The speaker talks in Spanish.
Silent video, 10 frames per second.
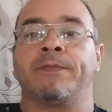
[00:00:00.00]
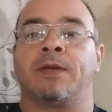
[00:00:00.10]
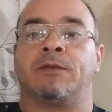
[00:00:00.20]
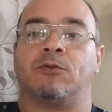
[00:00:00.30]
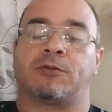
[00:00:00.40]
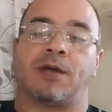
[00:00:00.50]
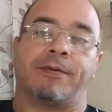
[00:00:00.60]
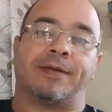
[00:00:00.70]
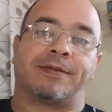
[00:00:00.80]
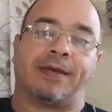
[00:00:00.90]
no
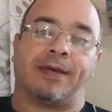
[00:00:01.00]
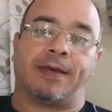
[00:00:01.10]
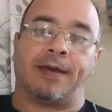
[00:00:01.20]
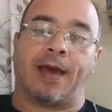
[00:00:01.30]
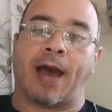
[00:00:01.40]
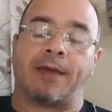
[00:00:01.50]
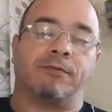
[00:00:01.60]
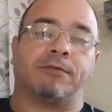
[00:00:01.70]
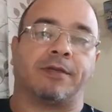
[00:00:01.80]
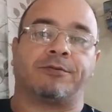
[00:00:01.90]
sabes que hay
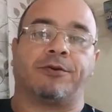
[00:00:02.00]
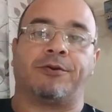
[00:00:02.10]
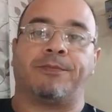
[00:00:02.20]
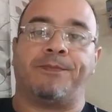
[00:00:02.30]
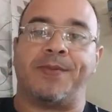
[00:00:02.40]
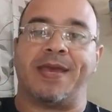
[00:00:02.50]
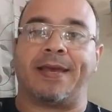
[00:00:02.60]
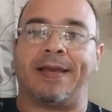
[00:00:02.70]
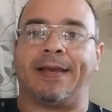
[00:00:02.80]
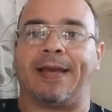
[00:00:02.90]
un tesoro
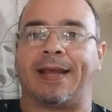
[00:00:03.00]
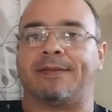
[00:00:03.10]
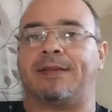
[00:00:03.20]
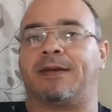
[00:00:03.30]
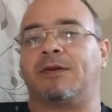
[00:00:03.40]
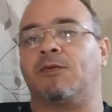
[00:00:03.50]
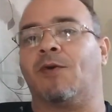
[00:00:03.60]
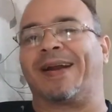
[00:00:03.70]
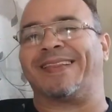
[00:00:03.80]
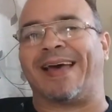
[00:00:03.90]
bien grande
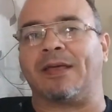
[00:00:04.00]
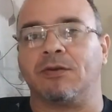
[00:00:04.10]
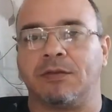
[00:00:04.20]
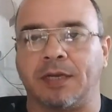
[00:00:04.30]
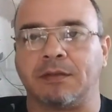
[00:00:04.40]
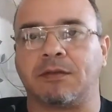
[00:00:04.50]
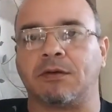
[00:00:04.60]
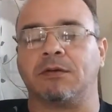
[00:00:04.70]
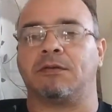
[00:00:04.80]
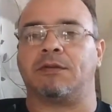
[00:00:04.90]
guardado
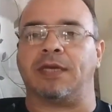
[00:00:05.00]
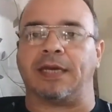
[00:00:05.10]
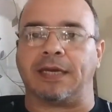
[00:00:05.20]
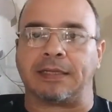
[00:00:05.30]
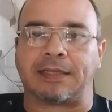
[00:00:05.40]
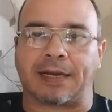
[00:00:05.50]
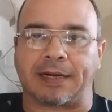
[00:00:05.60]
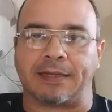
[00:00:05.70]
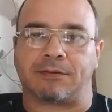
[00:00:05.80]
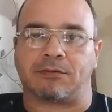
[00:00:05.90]
dentro de estas
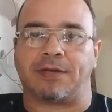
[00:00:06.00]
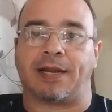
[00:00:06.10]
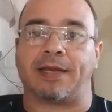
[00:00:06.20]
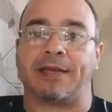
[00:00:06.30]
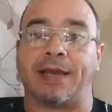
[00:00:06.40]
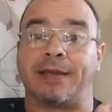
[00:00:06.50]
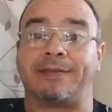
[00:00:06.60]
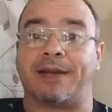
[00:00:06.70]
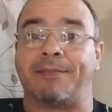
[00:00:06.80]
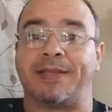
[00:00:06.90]
redes sociales y hay
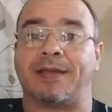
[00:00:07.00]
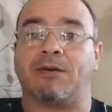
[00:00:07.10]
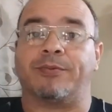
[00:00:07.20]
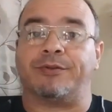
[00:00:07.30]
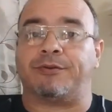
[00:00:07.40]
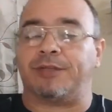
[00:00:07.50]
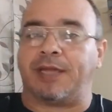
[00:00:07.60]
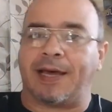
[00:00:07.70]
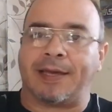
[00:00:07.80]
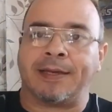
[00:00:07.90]
tremendas
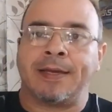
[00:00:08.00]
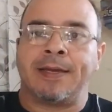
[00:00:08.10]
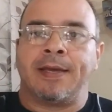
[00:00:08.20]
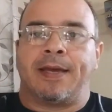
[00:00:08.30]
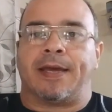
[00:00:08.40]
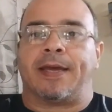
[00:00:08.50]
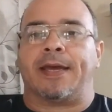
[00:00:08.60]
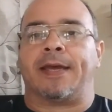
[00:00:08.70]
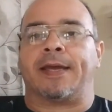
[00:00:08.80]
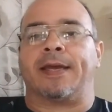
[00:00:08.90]
oportunidades eh,
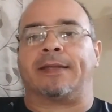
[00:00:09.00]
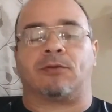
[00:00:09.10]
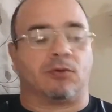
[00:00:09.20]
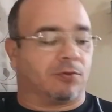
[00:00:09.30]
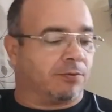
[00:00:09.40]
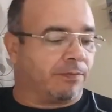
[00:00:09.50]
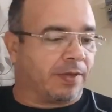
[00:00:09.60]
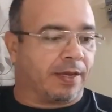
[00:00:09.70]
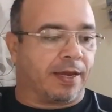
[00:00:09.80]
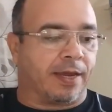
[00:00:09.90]
en esto,
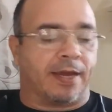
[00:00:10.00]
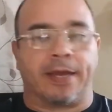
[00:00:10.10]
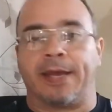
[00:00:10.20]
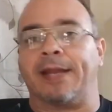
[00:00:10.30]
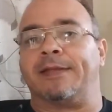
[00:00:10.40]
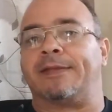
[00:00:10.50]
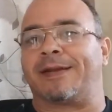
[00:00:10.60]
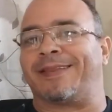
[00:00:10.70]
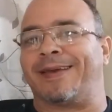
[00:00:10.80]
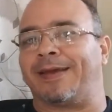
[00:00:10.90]
en, el
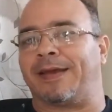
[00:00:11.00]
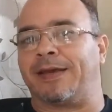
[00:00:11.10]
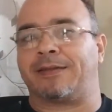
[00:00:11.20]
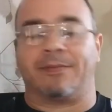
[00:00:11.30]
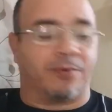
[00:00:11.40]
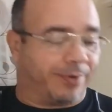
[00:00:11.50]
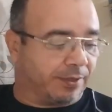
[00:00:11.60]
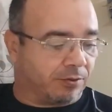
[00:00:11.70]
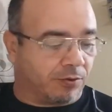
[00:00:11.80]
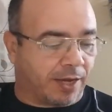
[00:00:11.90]
internet en este
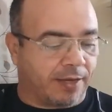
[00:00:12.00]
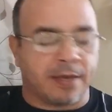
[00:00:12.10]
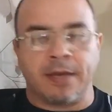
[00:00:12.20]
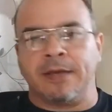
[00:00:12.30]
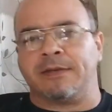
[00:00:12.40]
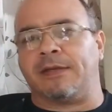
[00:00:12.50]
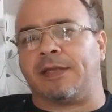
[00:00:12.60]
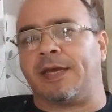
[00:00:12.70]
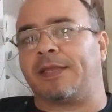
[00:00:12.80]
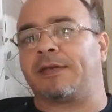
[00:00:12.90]
momento, ¿ok? Si
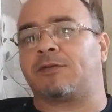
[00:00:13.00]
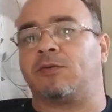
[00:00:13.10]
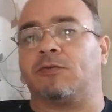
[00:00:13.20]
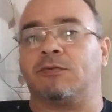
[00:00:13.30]
tienes un